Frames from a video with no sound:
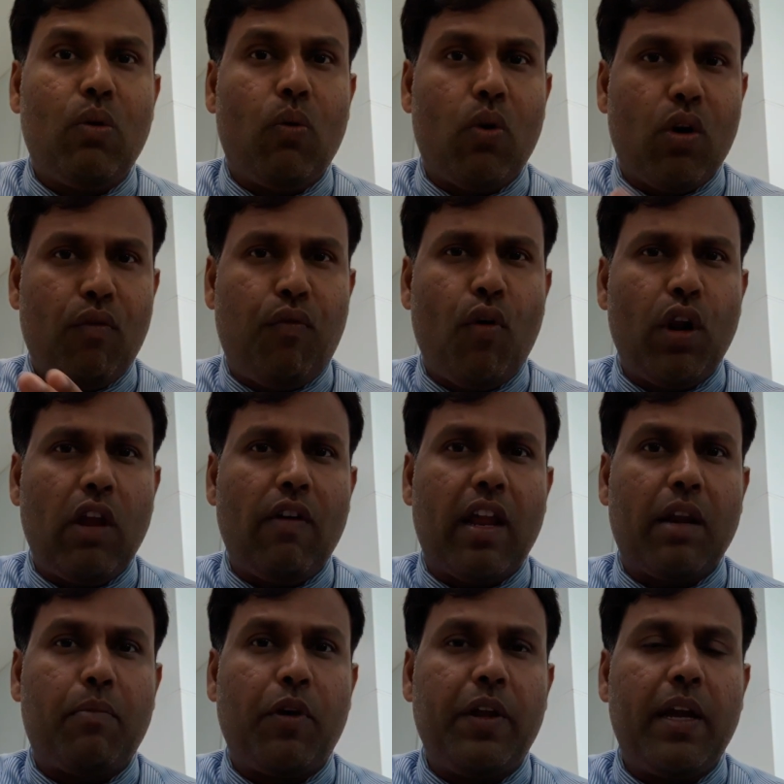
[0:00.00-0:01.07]
உங்கள் ஃபோனில்
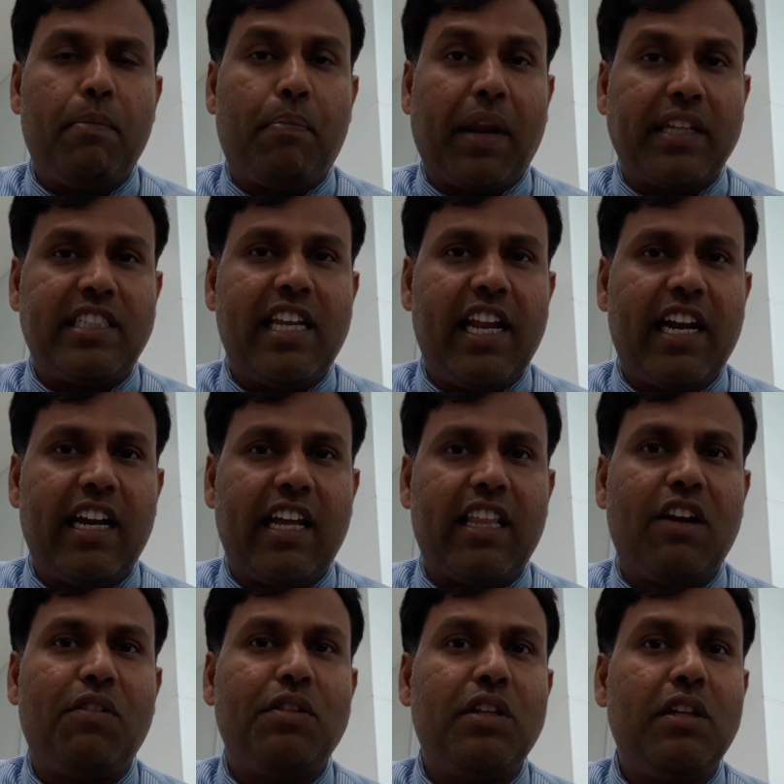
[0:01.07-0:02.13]
வரக்கூடிய பிரச்சனைகள்
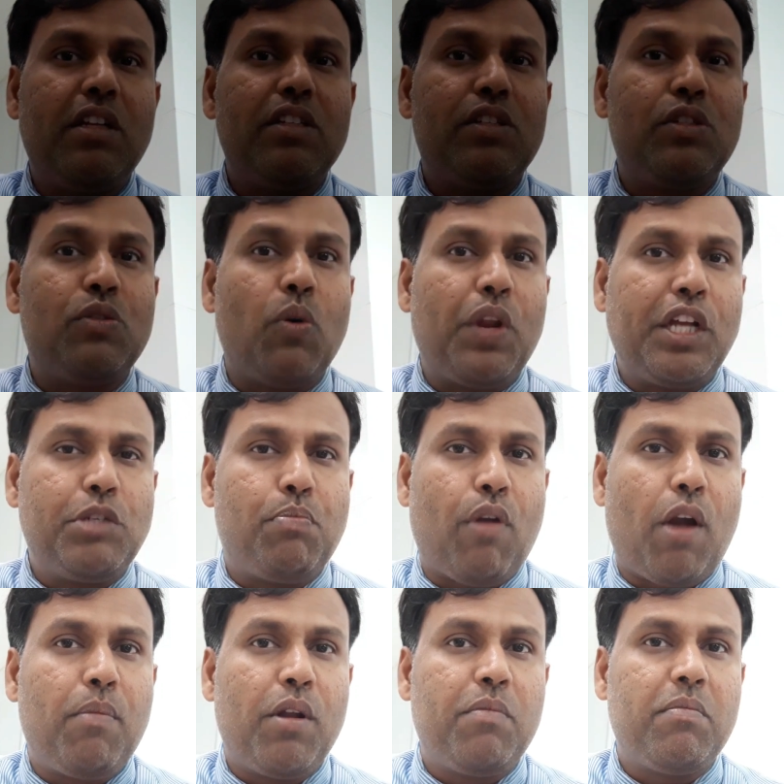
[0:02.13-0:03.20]
அதாவது ஸ்டோரேஜ்
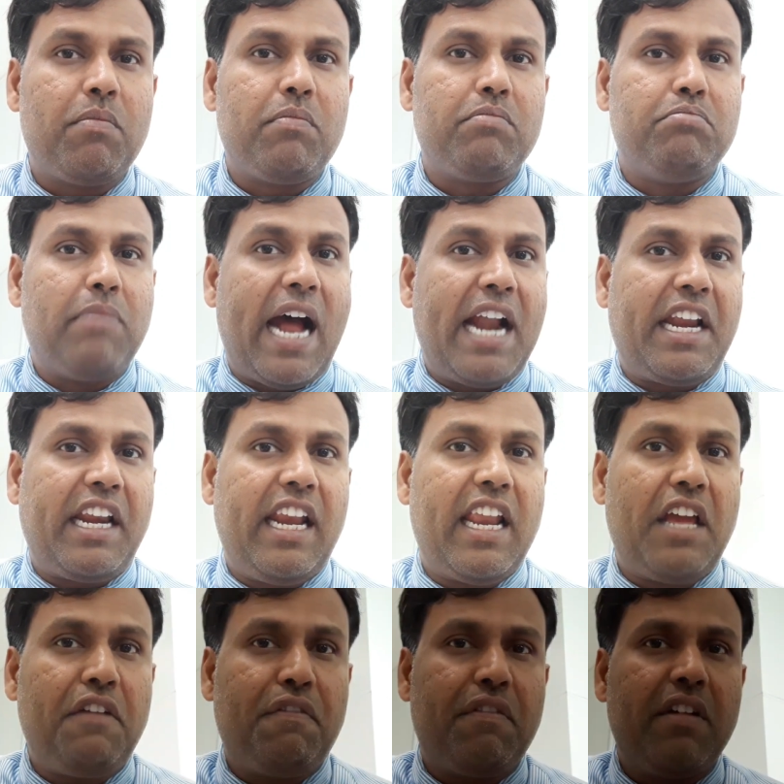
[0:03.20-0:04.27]
ப்ராப்ளம் பேட்ரி
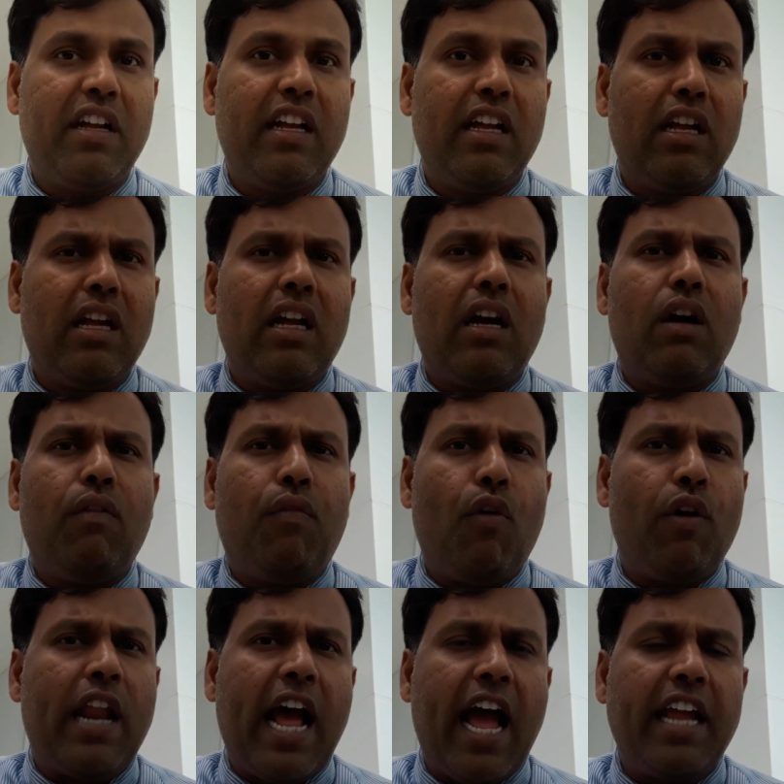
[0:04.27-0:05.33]
லைஃப்
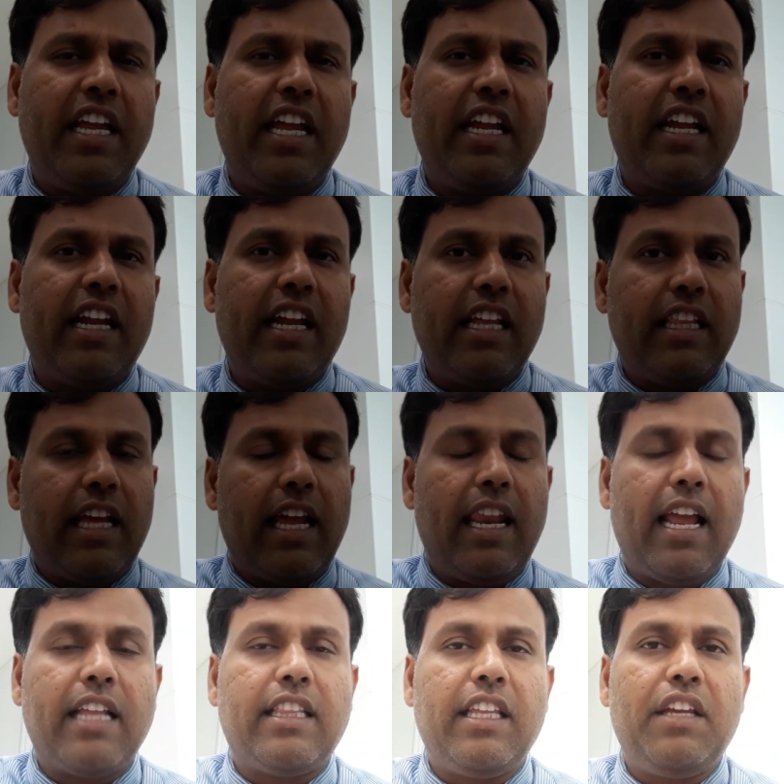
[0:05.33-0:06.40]
ஃபோன் ஹேங்கிங் இது
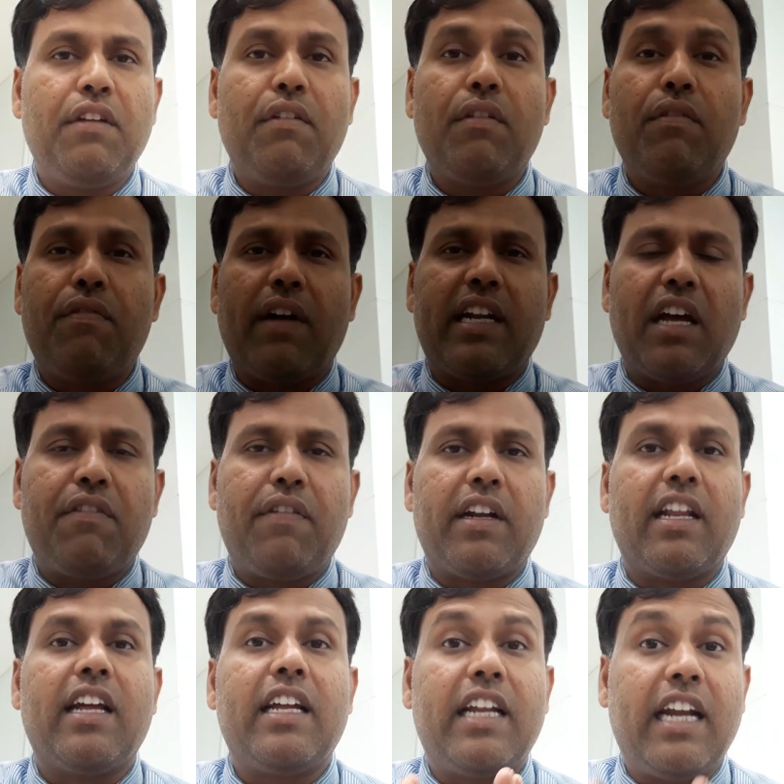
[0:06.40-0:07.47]
எல்லாத்தையும்
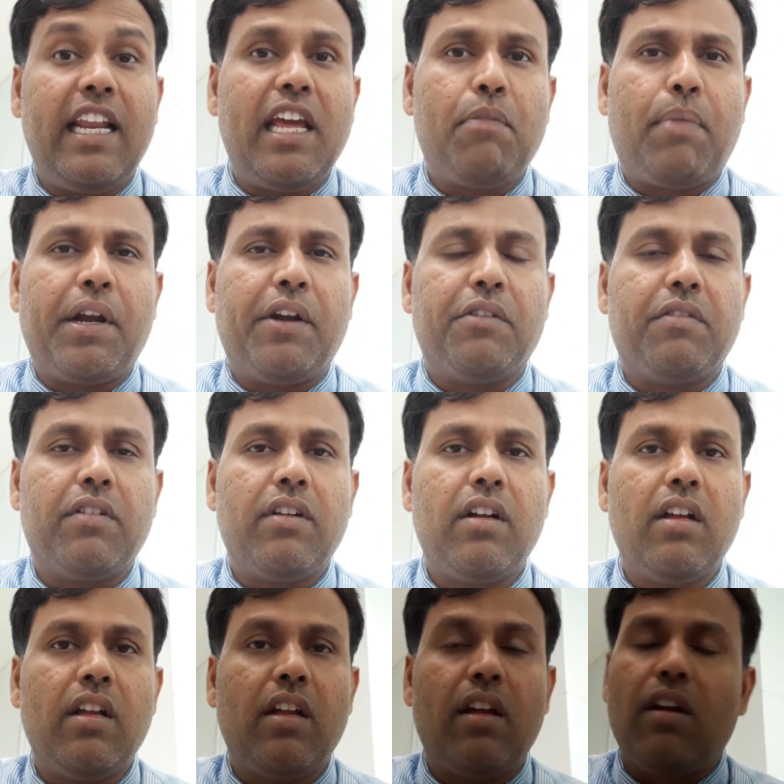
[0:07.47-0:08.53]
ஃபட்டாஃபட் கிளியர் பண்ணிவிடும்
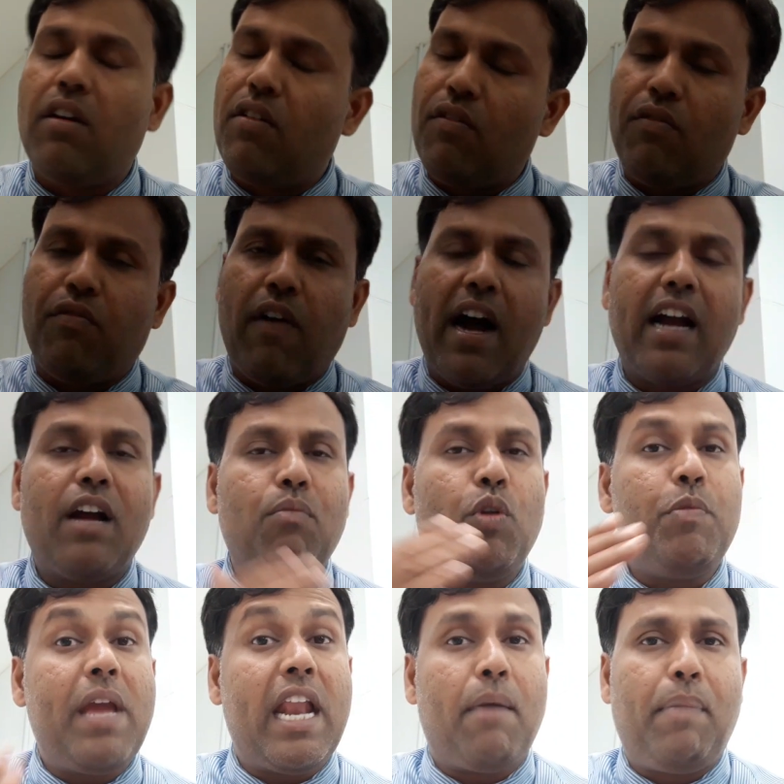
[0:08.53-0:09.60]
வாங்க
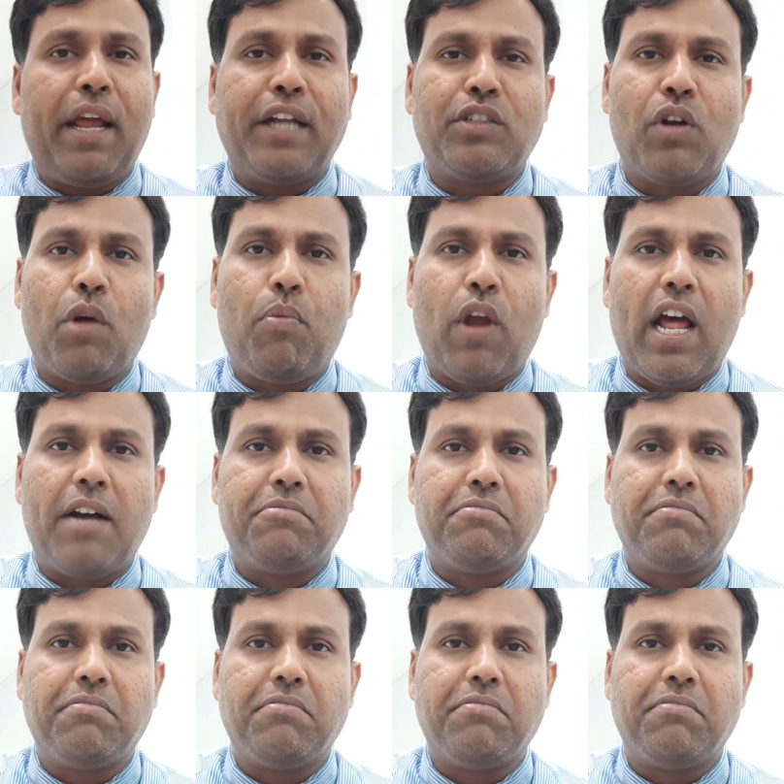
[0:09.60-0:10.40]
முழுமையான அப்ளிகேஷனில் போகலாம்